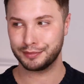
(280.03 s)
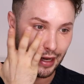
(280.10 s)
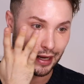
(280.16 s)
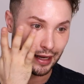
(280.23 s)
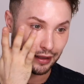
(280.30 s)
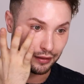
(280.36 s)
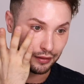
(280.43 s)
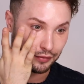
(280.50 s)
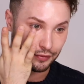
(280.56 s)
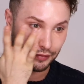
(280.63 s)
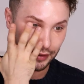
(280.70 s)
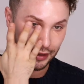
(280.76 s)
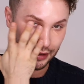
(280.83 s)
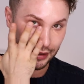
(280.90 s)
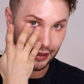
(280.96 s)
Elf
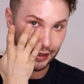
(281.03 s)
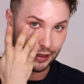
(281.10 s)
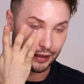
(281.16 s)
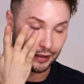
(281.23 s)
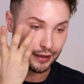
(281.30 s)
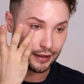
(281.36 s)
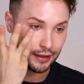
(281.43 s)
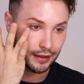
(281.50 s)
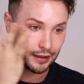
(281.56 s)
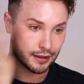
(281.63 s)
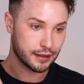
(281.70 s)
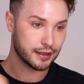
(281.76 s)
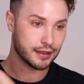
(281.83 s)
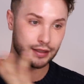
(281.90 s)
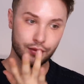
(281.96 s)
hingegen
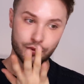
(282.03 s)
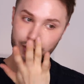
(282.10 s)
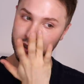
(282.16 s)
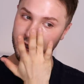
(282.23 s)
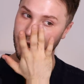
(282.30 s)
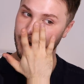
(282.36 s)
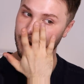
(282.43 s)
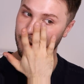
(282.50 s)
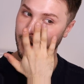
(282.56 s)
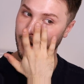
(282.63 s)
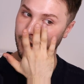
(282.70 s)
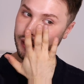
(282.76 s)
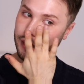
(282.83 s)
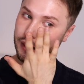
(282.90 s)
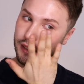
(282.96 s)
ist für mich eine
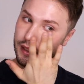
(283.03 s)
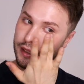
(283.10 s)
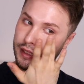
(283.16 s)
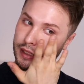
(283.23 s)
Marke,